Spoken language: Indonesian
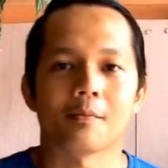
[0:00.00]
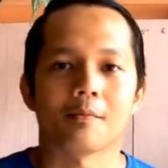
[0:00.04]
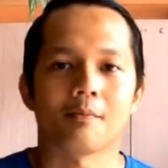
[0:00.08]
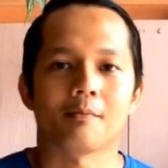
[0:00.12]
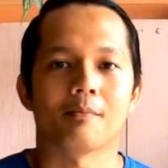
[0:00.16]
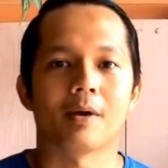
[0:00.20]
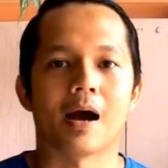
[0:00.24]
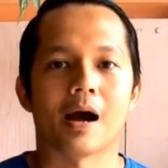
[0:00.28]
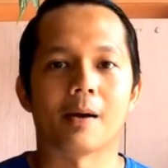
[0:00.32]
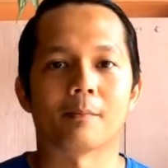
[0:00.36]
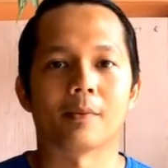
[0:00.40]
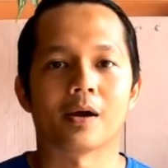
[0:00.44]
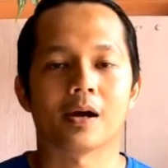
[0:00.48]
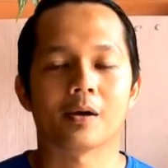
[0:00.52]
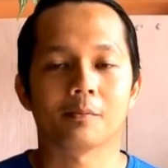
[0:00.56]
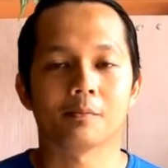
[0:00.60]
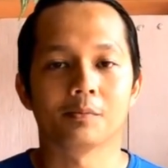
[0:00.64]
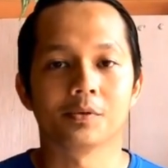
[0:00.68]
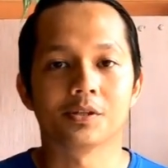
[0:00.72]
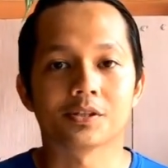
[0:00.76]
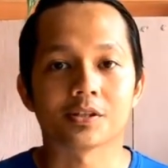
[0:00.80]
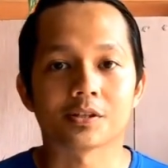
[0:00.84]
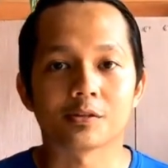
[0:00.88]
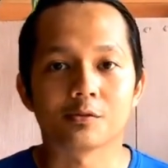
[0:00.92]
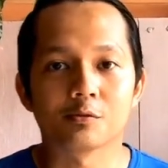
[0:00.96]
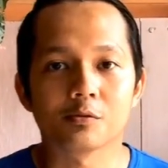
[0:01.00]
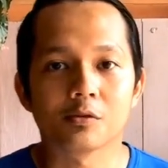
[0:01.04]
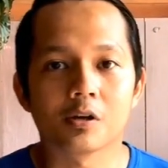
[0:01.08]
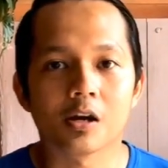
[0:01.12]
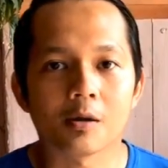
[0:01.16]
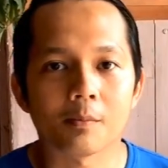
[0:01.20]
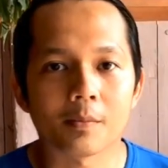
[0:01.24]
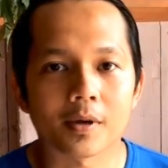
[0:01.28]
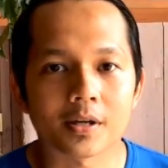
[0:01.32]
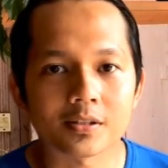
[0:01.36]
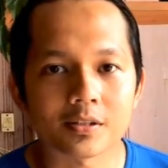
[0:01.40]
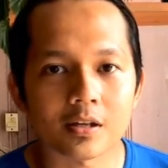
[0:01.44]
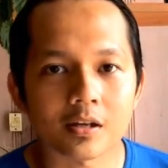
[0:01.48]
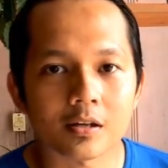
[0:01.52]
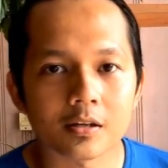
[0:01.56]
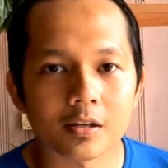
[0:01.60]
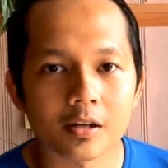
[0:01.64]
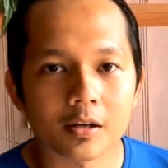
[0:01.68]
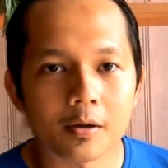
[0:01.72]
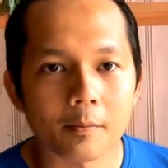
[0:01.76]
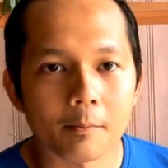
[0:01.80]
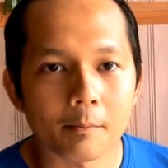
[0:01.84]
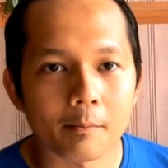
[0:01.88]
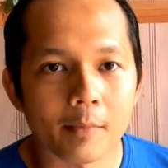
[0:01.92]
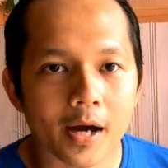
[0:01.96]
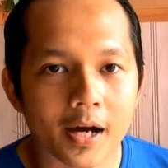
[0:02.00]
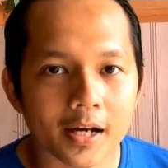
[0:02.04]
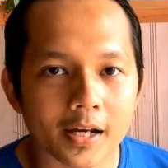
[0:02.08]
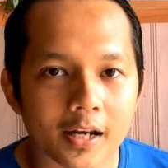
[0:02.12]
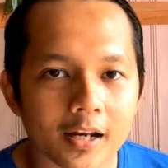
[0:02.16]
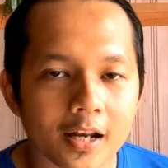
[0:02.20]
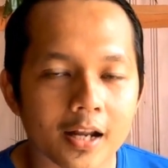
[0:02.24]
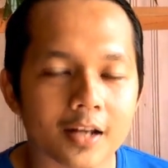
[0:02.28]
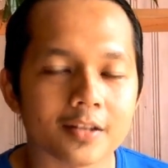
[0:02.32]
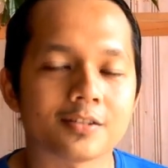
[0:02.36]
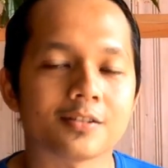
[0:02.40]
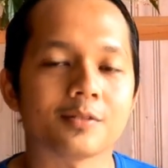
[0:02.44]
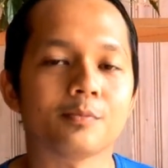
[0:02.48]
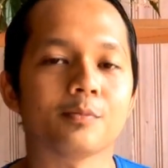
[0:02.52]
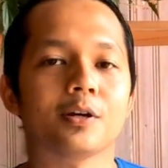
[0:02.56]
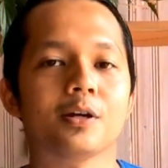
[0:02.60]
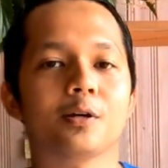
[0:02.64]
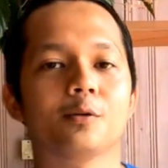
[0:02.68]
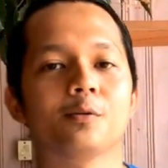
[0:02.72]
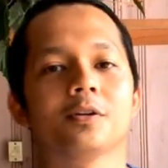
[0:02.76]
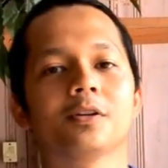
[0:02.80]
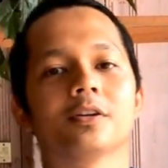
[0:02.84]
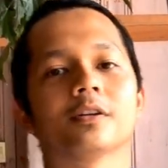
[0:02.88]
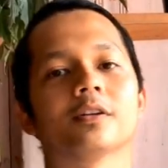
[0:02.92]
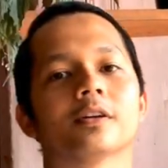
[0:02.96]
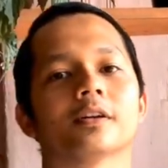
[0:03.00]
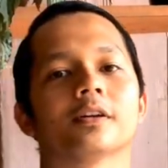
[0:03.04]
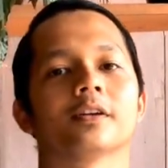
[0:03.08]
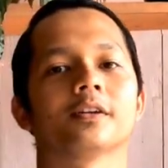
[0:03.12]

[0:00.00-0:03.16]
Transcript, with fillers: Mama bisa juga masak makanan khas Melui ini.